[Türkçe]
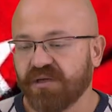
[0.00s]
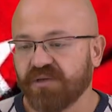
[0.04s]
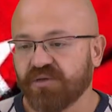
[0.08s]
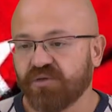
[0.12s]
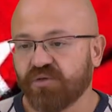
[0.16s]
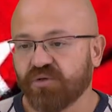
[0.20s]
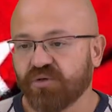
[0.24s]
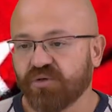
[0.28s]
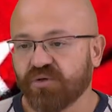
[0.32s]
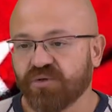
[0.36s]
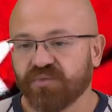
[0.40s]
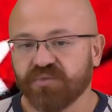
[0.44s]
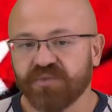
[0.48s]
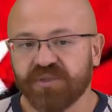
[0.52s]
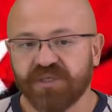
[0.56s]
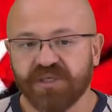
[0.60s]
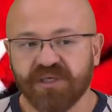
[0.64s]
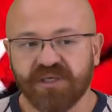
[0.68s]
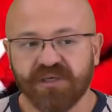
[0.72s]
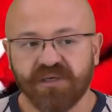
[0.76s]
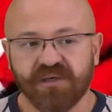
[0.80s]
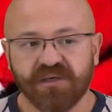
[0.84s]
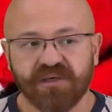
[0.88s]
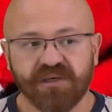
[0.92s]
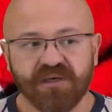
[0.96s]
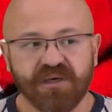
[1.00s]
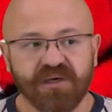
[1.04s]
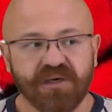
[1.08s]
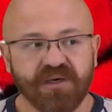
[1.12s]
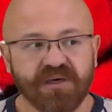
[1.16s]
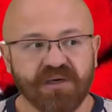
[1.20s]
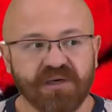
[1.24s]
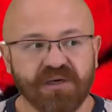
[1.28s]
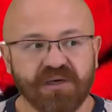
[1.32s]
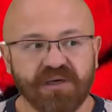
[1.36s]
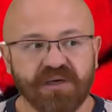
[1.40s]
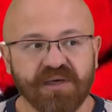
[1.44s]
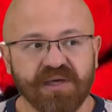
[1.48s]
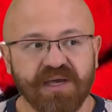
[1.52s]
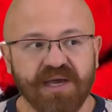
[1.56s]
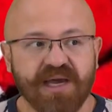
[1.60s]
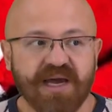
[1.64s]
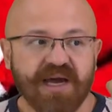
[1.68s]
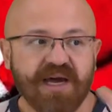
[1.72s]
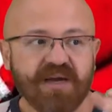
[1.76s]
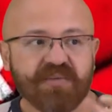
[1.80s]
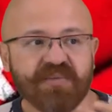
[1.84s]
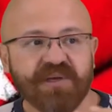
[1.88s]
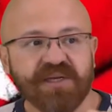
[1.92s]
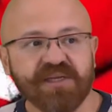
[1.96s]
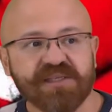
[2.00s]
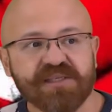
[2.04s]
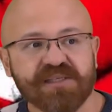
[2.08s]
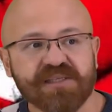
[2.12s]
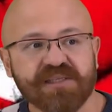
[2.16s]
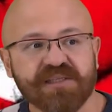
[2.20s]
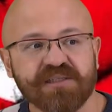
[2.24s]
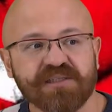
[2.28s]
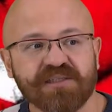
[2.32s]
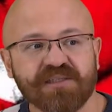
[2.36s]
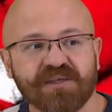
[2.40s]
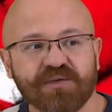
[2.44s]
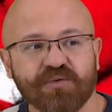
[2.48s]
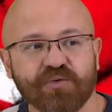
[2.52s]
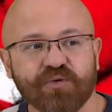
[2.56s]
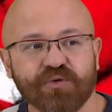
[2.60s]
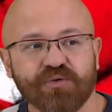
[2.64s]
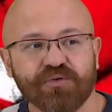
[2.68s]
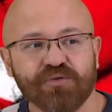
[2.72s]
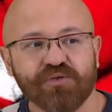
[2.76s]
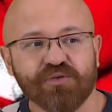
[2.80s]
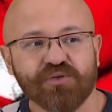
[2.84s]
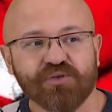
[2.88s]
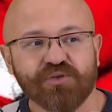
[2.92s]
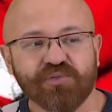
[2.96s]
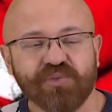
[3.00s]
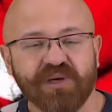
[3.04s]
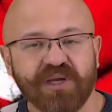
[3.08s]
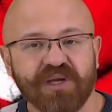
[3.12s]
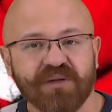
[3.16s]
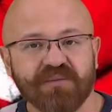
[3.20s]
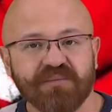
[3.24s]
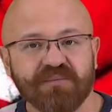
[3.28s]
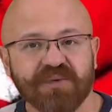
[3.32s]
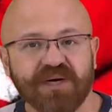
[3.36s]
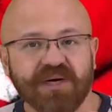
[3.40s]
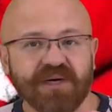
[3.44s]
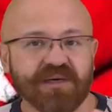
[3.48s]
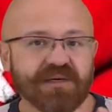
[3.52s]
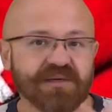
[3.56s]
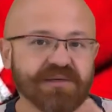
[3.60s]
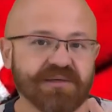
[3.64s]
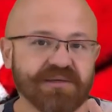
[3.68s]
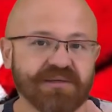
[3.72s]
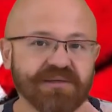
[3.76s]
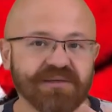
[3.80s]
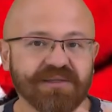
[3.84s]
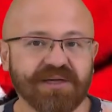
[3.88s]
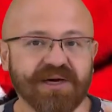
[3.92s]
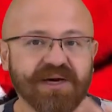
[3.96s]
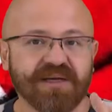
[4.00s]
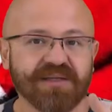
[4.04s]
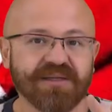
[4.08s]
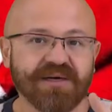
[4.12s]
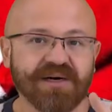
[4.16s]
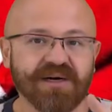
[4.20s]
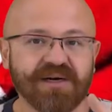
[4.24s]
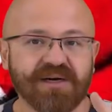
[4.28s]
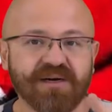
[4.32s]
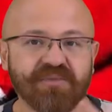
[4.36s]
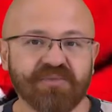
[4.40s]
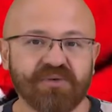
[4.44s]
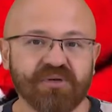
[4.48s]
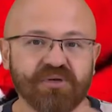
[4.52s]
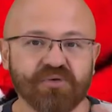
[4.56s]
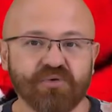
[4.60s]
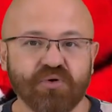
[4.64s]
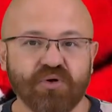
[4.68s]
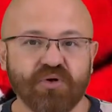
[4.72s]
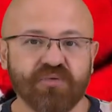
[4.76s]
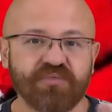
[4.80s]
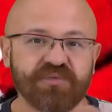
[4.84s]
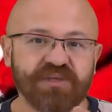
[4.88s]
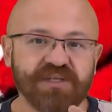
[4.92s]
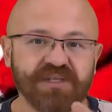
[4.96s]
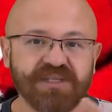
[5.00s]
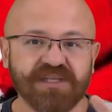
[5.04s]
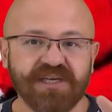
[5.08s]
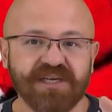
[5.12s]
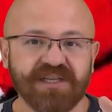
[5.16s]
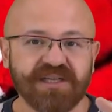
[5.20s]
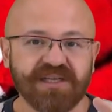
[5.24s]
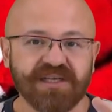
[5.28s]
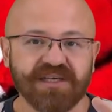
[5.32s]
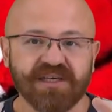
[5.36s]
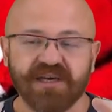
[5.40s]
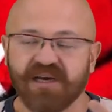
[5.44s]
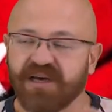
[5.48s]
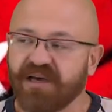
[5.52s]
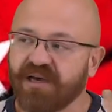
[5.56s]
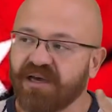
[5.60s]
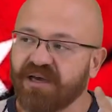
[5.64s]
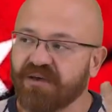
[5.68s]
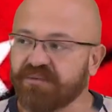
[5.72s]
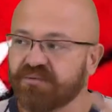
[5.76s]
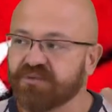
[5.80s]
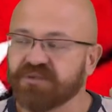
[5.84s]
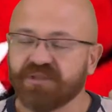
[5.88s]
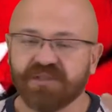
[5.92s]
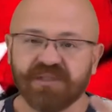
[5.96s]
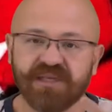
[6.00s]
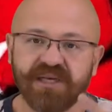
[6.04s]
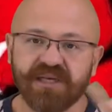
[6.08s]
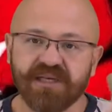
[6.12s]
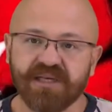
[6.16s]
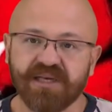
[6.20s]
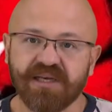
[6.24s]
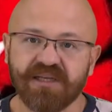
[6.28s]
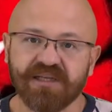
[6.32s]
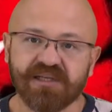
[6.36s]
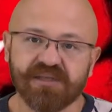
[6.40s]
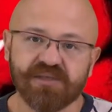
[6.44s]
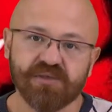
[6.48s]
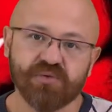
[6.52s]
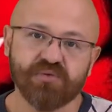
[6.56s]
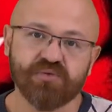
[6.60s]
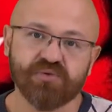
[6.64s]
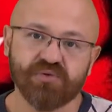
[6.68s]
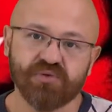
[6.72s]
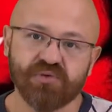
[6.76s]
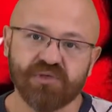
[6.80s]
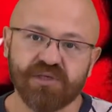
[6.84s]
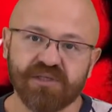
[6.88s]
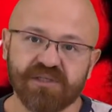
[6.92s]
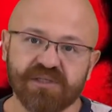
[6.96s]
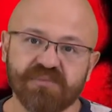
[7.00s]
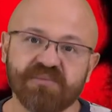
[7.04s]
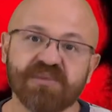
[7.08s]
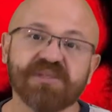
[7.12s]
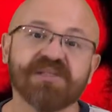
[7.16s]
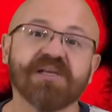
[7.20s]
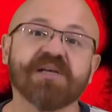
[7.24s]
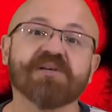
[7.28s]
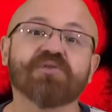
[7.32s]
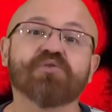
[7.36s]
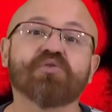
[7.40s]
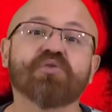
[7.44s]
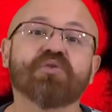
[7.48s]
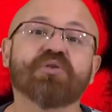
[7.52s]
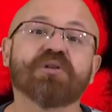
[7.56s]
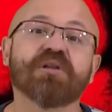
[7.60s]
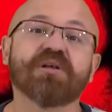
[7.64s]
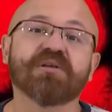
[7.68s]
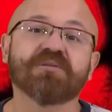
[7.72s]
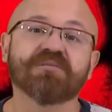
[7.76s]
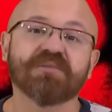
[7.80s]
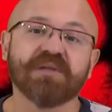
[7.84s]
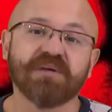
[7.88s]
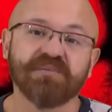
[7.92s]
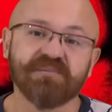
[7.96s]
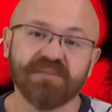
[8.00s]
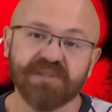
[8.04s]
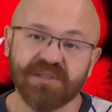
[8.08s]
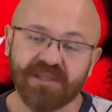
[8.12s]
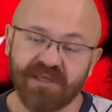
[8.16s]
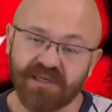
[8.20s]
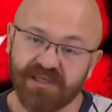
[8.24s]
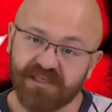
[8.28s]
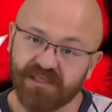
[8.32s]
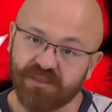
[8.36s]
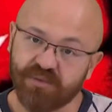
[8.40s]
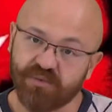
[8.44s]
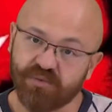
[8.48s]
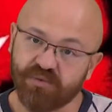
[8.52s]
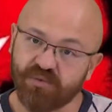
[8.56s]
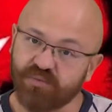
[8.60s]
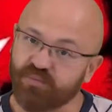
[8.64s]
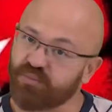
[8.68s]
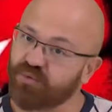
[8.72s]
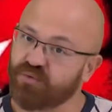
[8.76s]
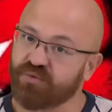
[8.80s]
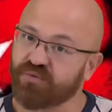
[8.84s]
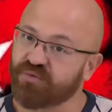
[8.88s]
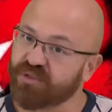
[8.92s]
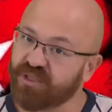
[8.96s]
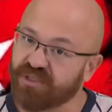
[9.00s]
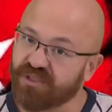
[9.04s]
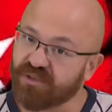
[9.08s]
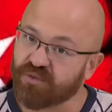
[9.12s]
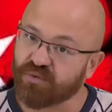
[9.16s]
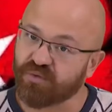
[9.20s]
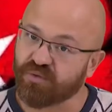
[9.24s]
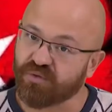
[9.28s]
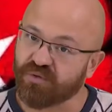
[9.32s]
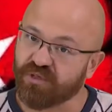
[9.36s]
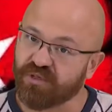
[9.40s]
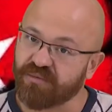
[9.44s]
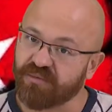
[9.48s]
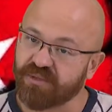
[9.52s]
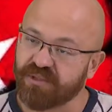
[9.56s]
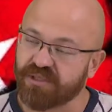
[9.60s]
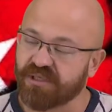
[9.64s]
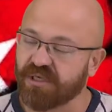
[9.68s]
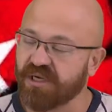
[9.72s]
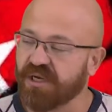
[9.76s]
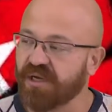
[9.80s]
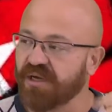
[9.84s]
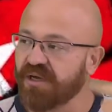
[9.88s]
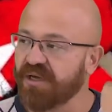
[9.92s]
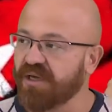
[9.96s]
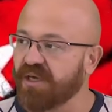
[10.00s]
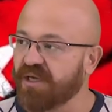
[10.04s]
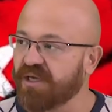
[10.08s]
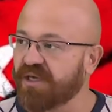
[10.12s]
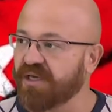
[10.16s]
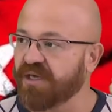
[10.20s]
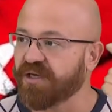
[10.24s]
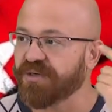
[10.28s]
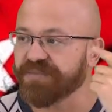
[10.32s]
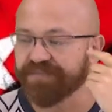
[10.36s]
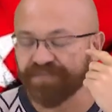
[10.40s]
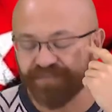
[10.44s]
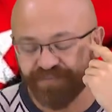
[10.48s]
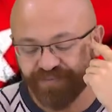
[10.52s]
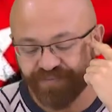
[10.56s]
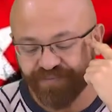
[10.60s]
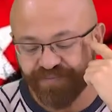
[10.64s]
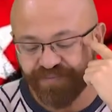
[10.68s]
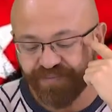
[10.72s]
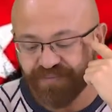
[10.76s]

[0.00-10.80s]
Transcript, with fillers: Diyorum ki e, Ermenistan'ın da koruyucusu benim. Bak e, daha dakika bir gol bir yedik. E burada dengeyi nasıl kuracaksın? Mesela sorularından bir tanesi bu. Bu nasıl kurulabilir? İki,